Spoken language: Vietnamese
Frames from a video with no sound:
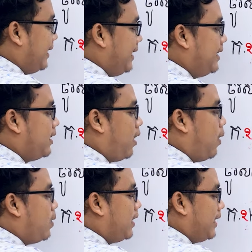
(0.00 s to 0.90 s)
ní nâng
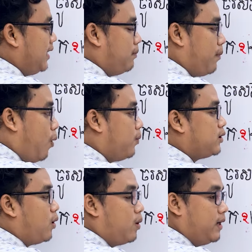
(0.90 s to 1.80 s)
ố cái này ní bầu và
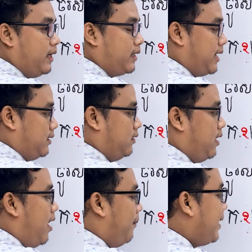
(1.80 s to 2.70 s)
châu kia tử
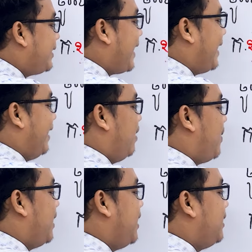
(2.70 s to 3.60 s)
vận tải
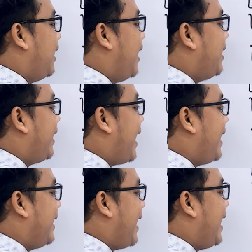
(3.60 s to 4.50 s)
bao dương thăng ra
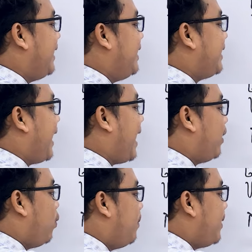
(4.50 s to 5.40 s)
để ca nitrat
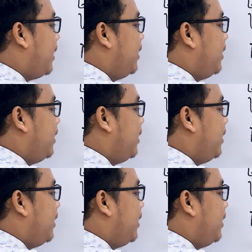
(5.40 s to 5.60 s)
rúm á